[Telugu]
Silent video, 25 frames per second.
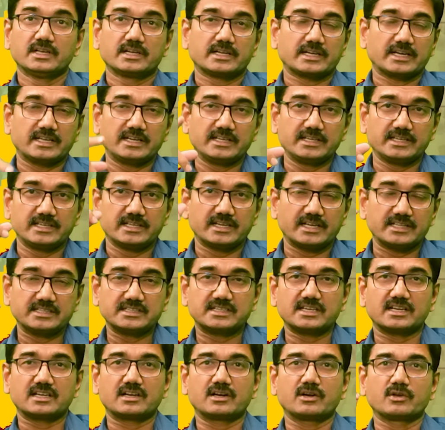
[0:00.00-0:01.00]
కానీ ఈయన
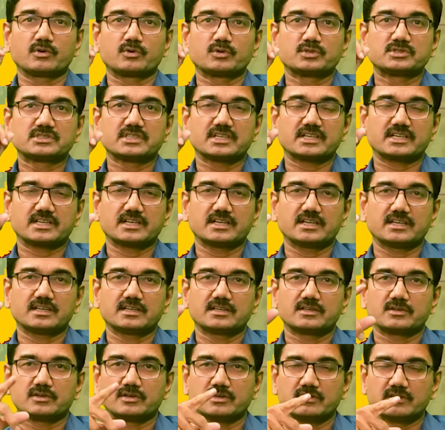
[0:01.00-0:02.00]
అధికారంలోకి వచ్చాక
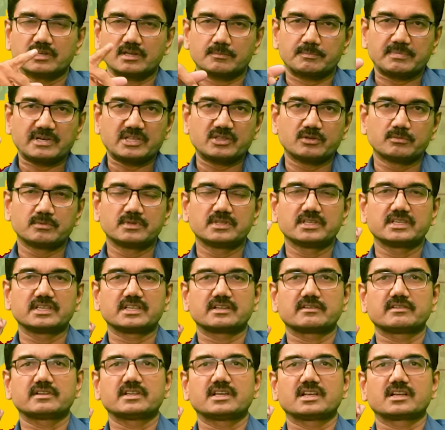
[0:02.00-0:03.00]
రెండు వేల పంతొమ్మిది
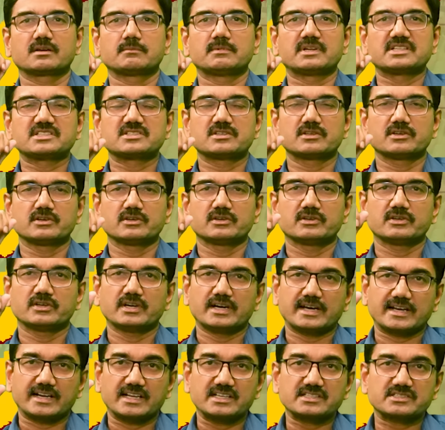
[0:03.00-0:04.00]
ఇరవై నాలుగు మధ్యలో
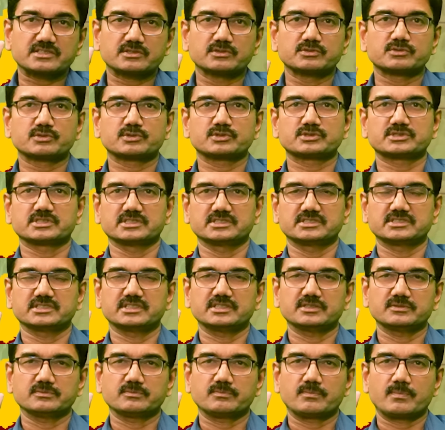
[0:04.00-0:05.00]
అరాచకం
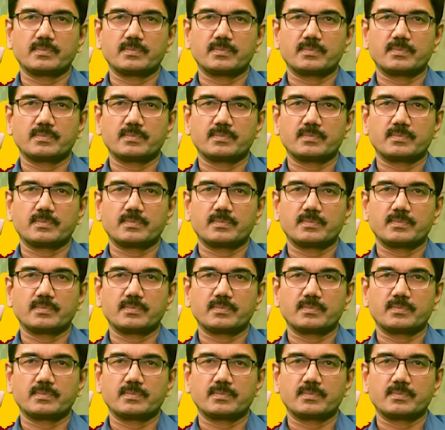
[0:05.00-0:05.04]
సృష్టించాడు